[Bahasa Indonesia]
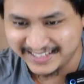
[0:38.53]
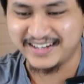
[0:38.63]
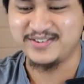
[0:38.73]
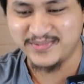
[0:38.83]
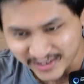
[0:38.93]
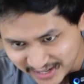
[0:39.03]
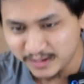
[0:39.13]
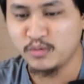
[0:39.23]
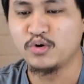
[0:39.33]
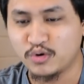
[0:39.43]
Jika humor
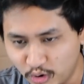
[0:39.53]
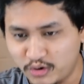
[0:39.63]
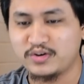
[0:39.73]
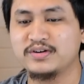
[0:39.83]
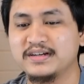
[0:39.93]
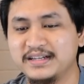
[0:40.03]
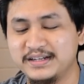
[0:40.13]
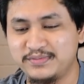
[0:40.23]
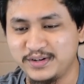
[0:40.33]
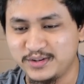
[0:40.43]
Anda buruk,
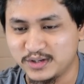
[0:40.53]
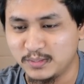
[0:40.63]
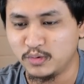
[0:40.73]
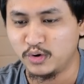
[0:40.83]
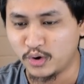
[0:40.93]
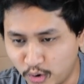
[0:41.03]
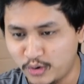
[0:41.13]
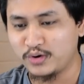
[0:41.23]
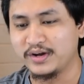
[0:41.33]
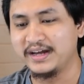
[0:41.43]
ini video juga
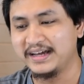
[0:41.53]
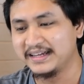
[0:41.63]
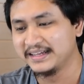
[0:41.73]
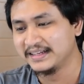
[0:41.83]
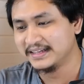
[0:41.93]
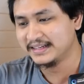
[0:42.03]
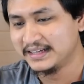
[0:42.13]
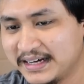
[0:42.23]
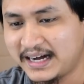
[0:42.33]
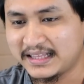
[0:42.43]
buruk ya.
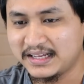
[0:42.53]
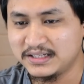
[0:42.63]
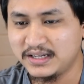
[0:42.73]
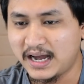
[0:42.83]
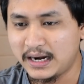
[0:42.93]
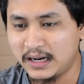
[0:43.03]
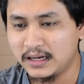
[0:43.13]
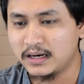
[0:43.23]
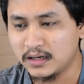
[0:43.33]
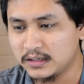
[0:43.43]
Katanya sih ada
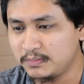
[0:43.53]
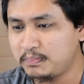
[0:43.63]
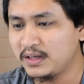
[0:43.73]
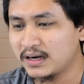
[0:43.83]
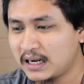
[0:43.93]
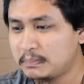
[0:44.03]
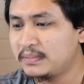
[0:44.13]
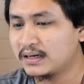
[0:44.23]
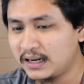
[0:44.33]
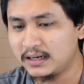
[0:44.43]
yang lagi
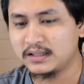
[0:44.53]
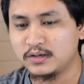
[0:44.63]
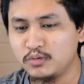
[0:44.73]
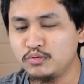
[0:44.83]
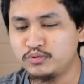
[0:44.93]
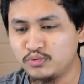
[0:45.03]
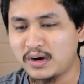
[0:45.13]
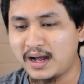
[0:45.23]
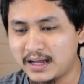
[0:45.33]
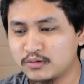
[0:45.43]
viral-viral, yang lucu
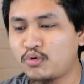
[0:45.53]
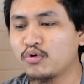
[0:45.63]
ngakak